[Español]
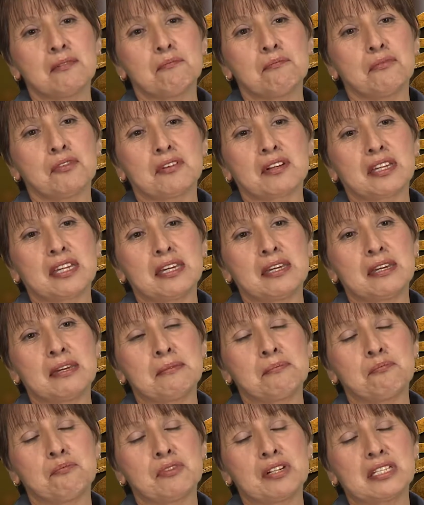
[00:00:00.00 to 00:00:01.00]

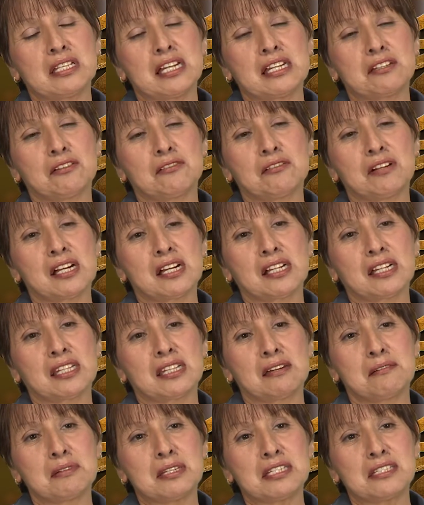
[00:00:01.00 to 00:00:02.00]
porque pues la droga
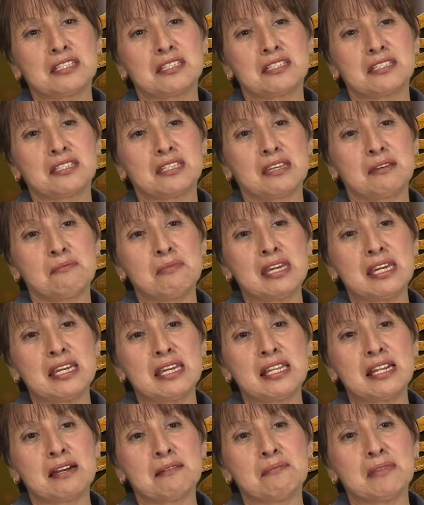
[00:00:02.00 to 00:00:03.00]
cada vez este,
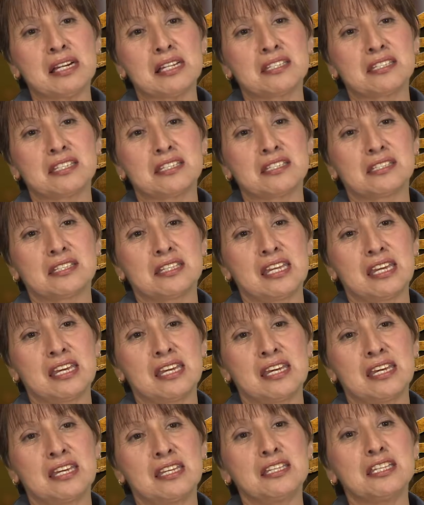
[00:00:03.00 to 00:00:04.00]
me era más
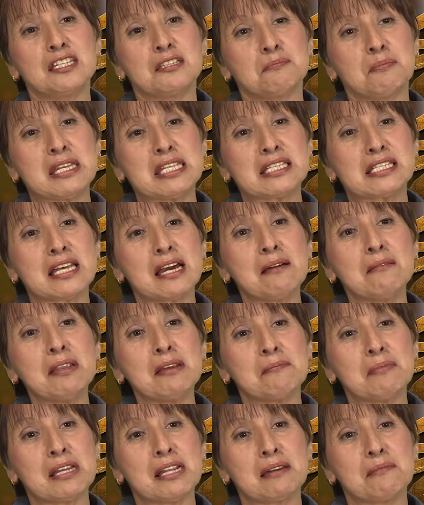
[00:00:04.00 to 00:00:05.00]
este,
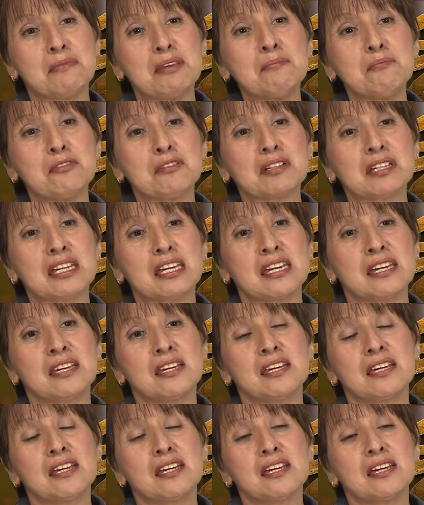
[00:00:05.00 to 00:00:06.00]
indispensable para mí, porque
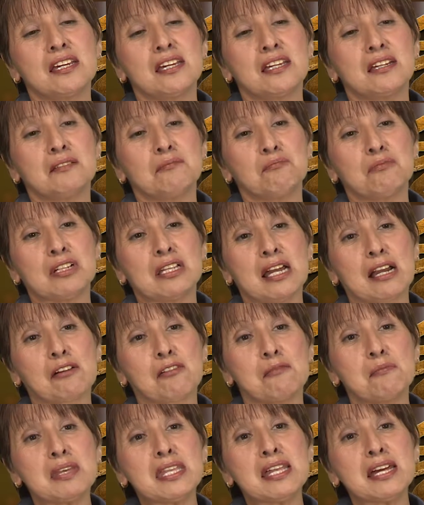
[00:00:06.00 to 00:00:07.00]
pues la
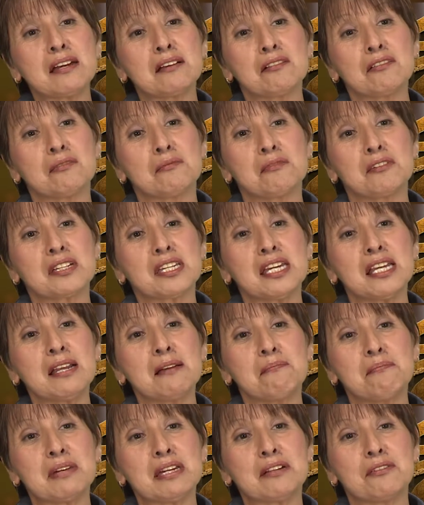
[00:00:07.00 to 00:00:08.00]
comida como
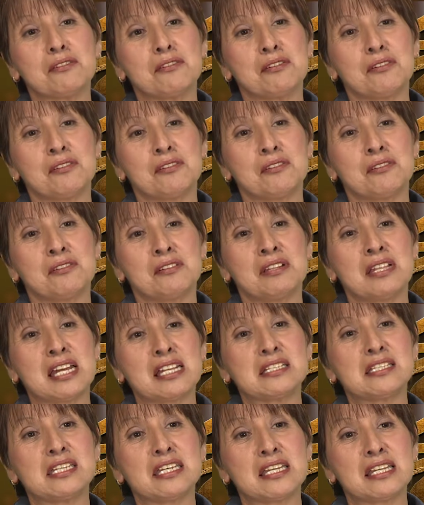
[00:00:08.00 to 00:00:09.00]
quiera, pero la
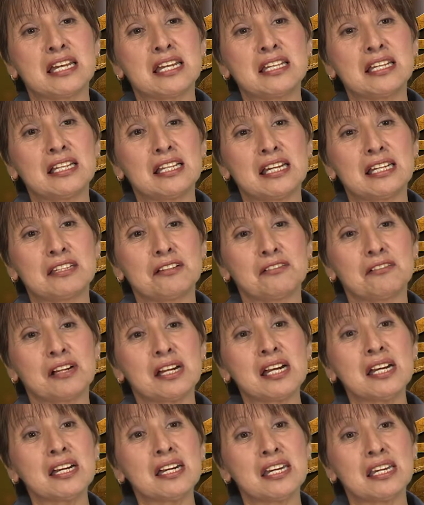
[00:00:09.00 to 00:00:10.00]
ansiedad de la
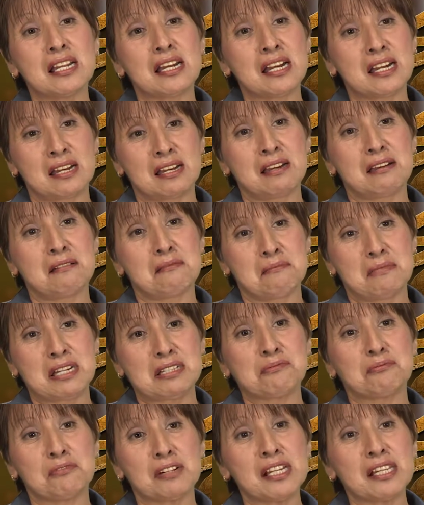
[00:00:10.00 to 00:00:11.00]
droga era
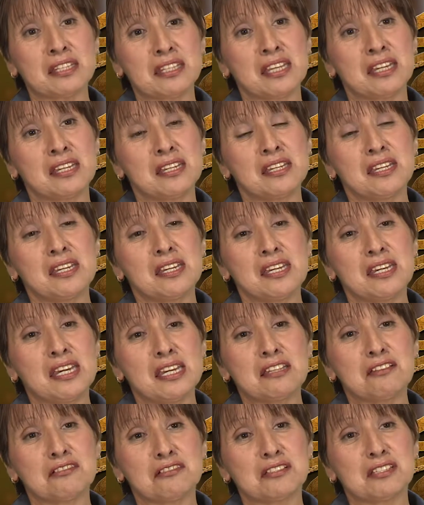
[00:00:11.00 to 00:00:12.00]
más fuerte.
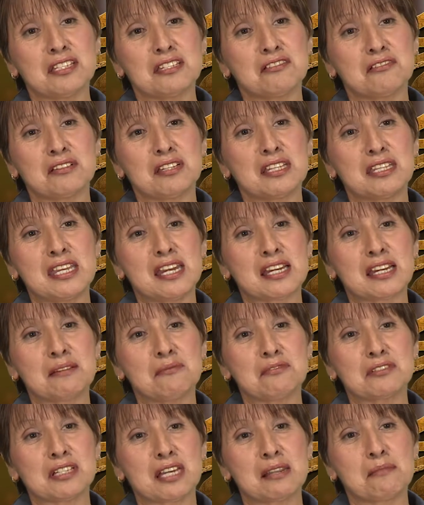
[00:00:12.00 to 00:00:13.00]
Entonces yo tenía que
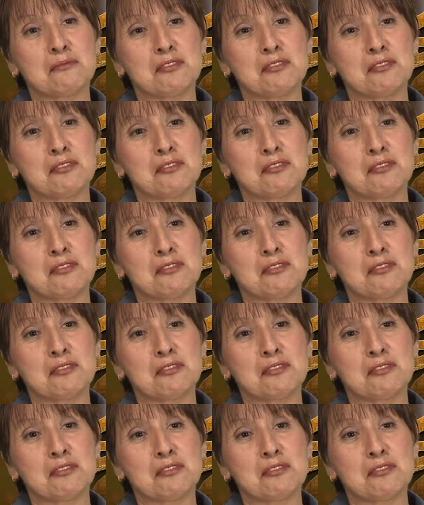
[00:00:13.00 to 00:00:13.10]
buscar